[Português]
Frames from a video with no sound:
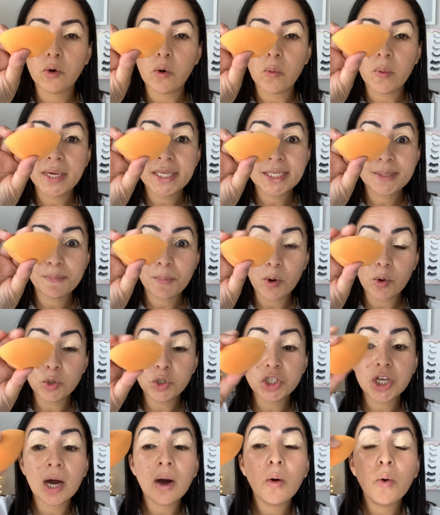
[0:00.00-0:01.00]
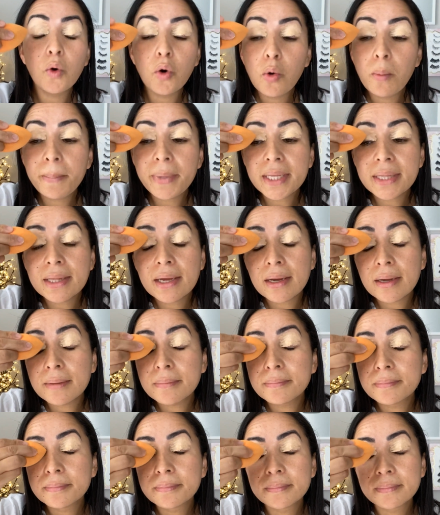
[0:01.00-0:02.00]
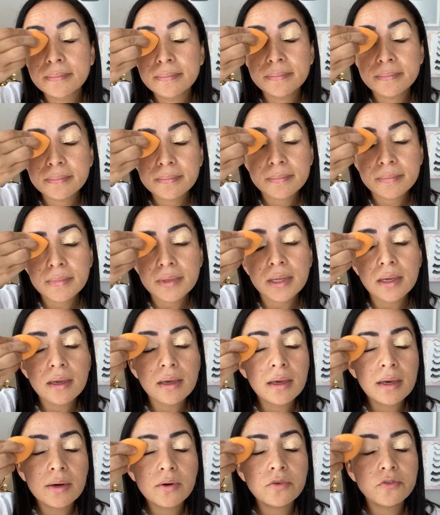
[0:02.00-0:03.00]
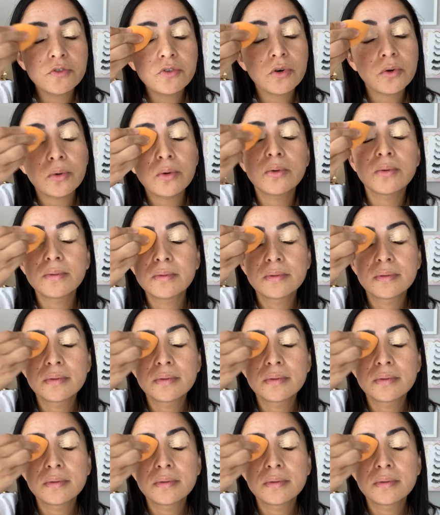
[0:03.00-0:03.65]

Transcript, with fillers: Com a esponja úmida, eu vou